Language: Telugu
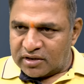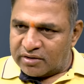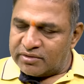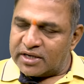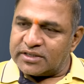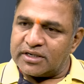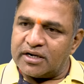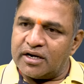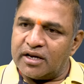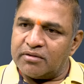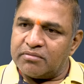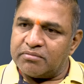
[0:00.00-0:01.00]
అవినాష్
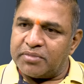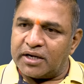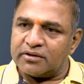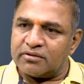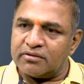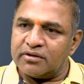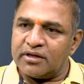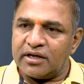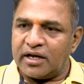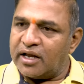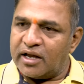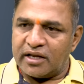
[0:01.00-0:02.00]
రెడ్డి పాత్ర ఉంది
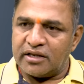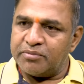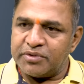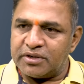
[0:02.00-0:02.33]
అని చెప్పి